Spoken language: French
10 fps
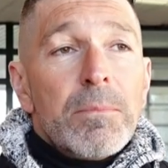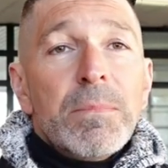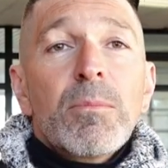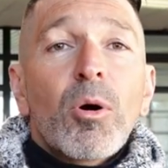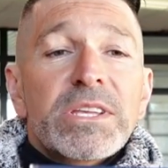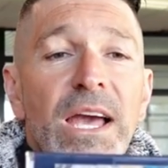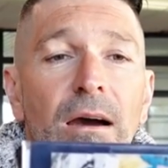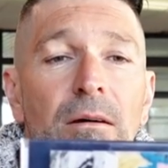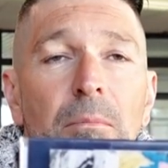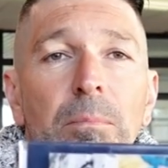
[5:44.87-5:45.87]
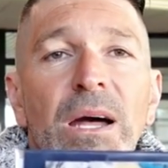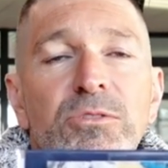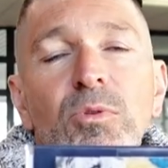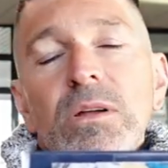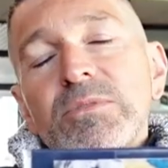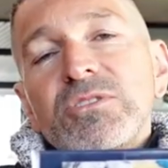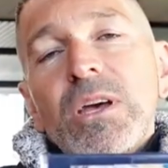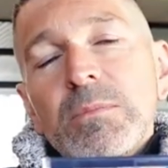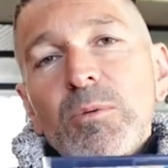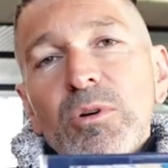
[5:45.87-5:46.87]
Memoria Part One, parce
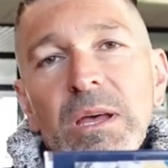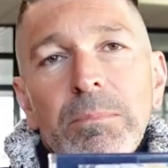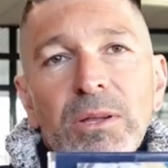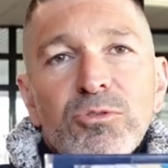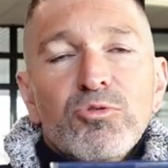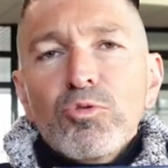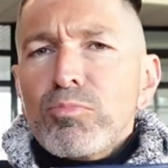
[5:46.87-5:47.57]
qu'il y a un Memoria Part 2,